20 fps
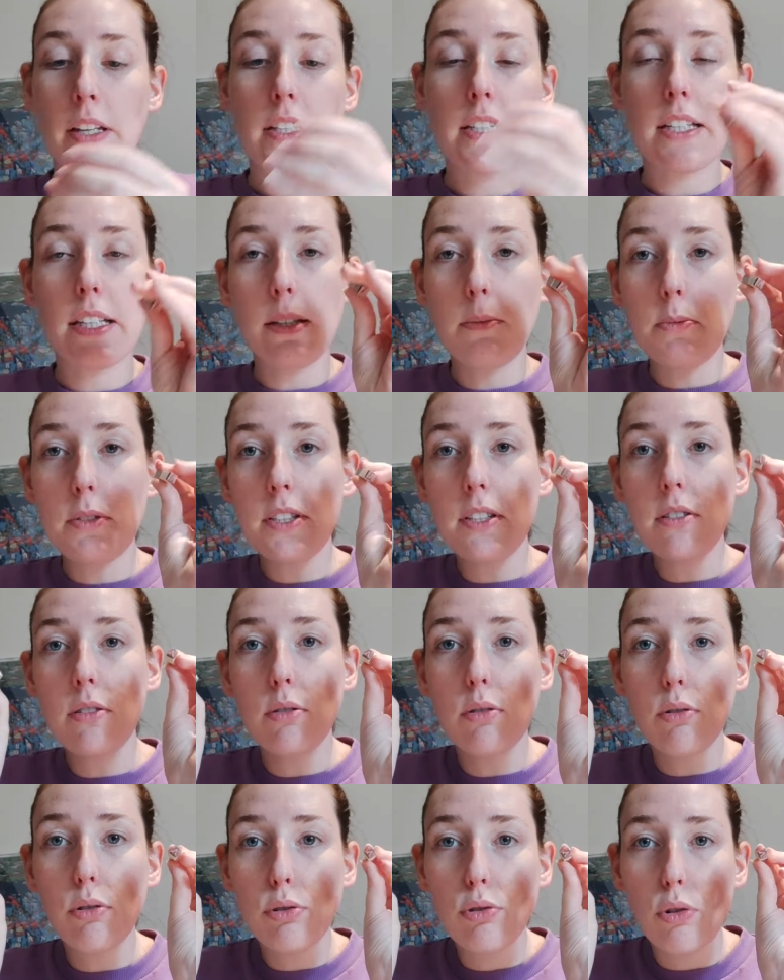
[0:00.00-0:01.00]
C'est des petits
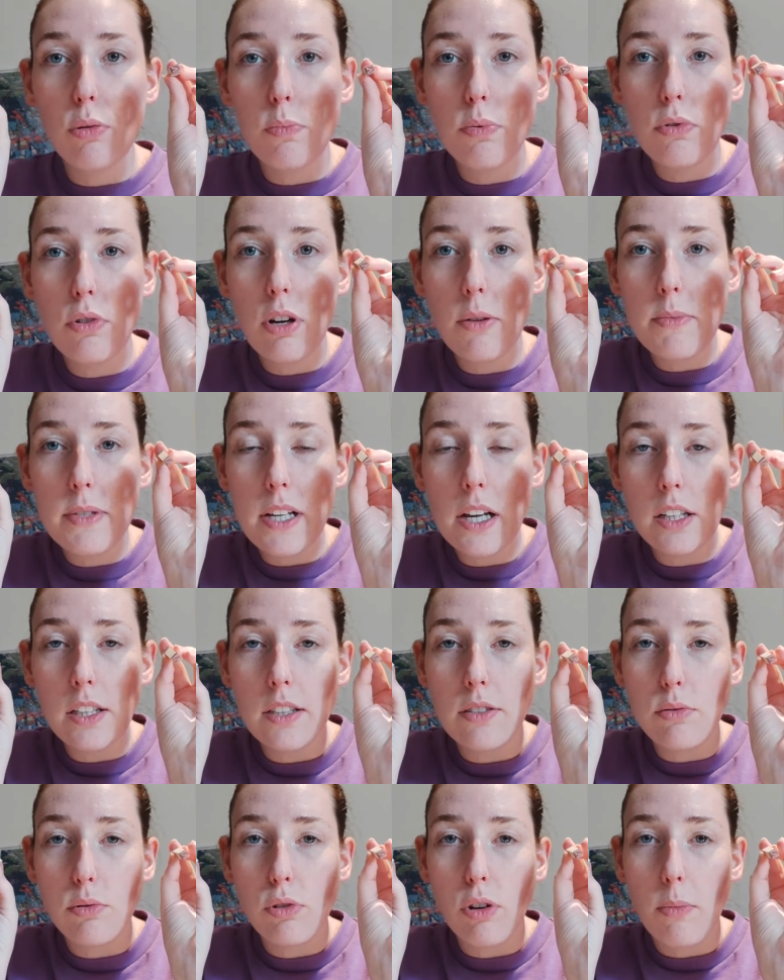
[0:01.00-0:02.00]
euh, tampons comme ça
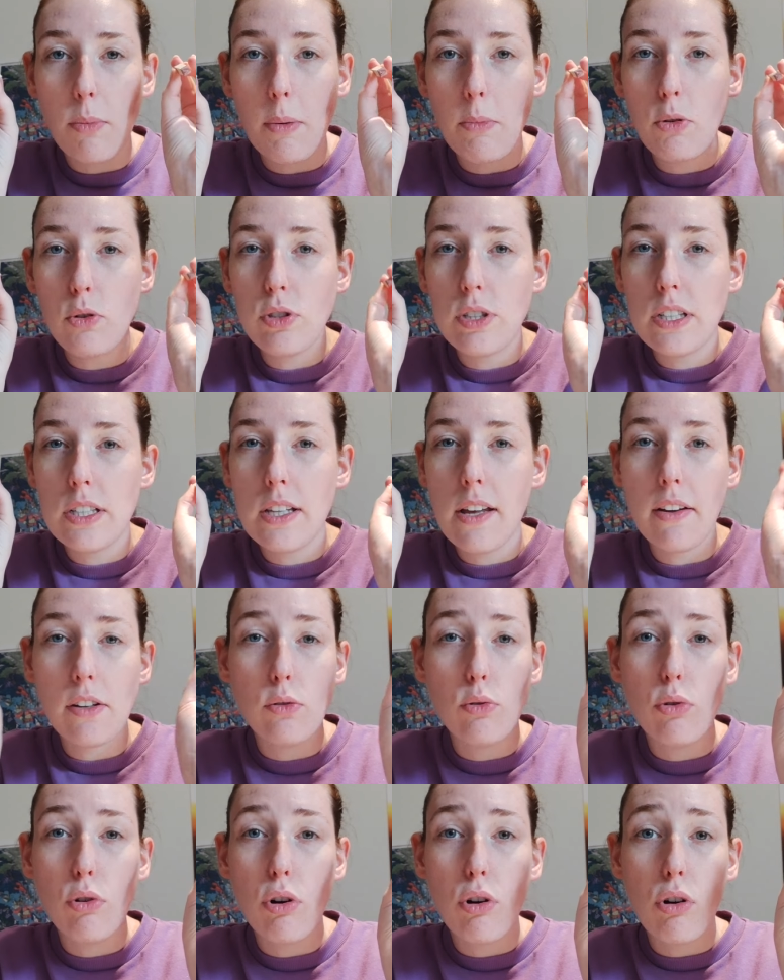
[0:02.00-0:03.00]
qui sont normalement utilisés avec
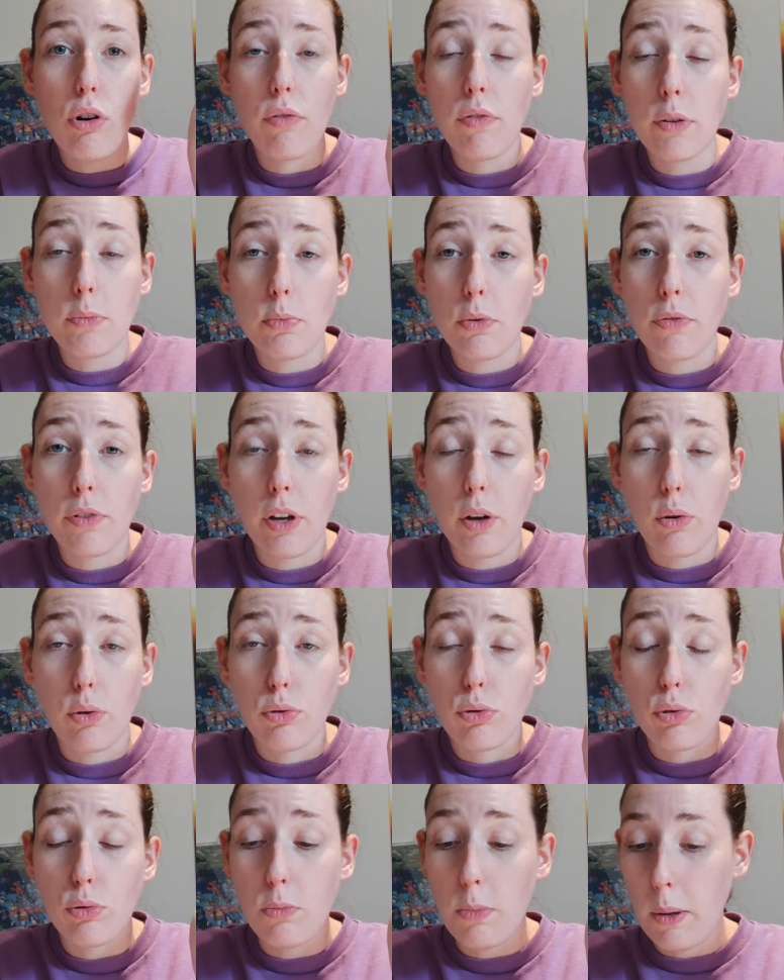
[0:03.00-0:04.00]
de l'encre en fait pour faire euh,
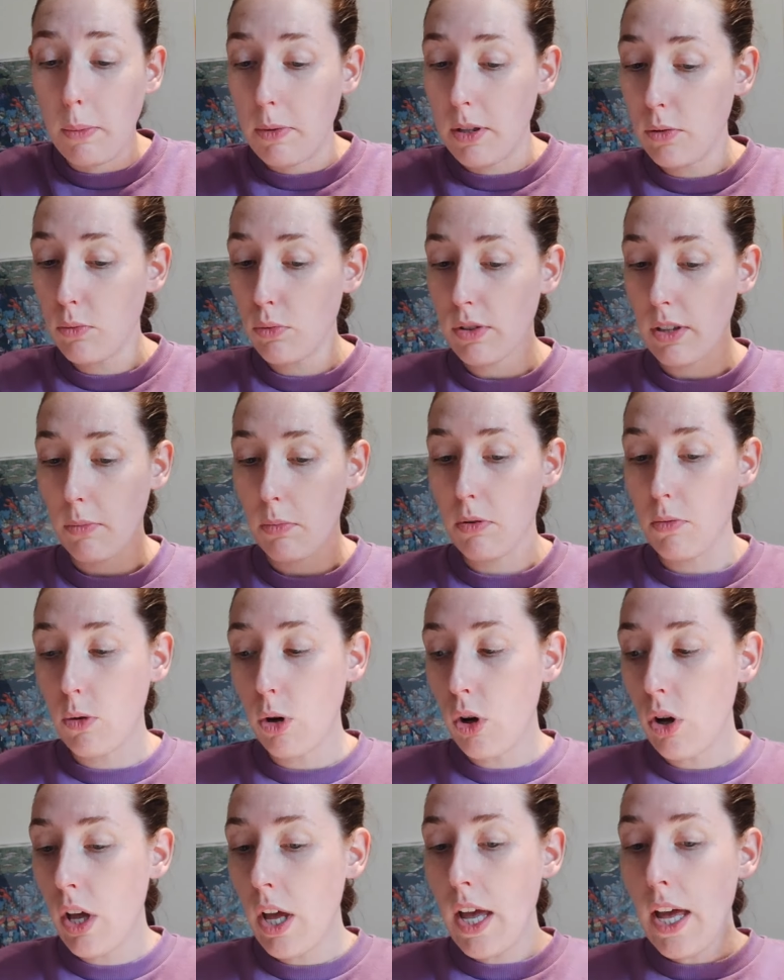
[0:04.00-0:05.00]
sur du papier tout simplement.